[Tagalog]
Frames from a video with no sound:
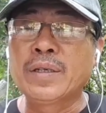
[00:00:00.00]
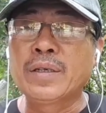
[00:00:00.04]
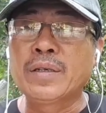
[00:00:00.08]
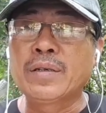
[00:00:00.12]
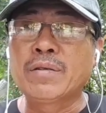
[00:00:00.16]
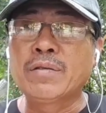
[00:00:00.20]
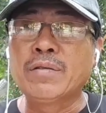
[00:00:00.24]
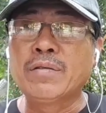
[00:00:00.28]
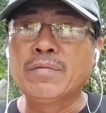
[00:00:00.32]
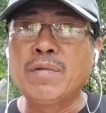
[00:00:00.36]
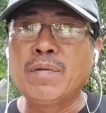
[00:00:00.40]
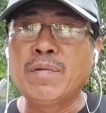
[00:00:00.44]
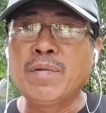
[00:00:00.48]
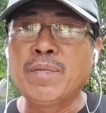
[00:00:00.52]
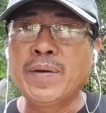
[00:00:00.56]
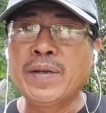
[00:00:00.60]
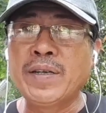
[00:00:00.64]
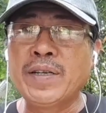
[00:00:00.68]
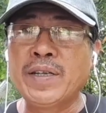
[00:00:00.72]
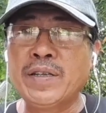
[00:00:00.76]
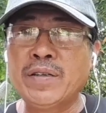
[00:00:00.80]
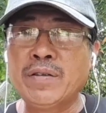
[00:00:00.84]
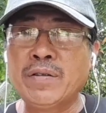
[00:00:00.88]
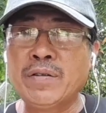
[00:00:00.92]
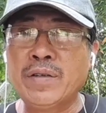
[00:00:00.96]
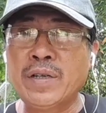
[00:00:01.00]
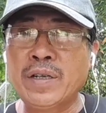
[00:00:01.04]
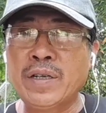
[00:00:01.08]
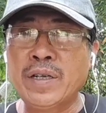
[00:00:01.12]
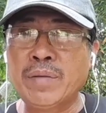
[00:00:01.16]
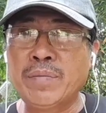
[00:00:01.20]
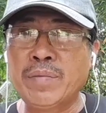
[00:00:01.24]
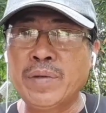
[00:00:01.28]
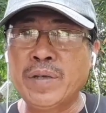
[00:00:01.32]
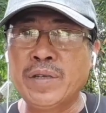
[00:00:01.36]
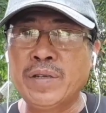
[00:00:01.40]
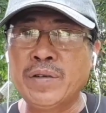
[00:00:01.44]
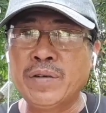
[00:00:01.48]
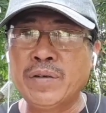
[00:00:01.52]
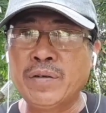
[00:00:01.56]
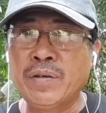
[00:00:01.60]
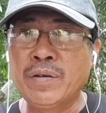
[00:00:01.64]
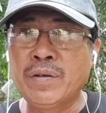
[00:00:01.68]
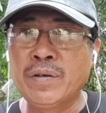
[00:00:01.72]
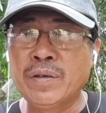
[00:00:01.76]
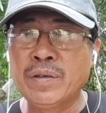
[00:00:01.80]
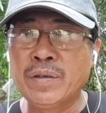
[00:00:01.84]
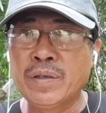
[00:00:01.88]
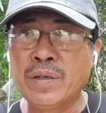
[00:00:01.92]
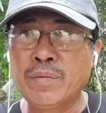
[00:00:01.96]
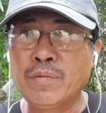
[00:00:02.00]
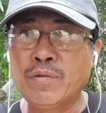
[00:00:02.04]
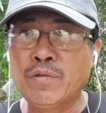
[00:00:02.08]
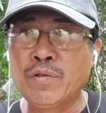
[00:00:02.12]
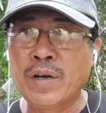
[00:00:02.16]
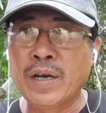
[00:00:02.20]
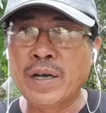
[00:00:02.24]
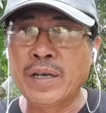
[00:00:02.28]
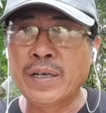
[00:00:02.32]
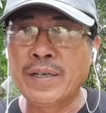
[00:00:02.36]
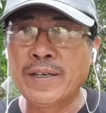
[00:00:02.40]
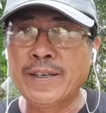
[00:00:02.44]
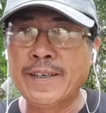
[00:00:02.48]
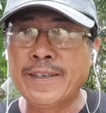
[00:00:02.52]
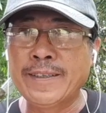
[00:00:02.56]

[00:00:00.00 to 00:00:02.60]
Kung mapapansin niyo diyan sa video sa bungad,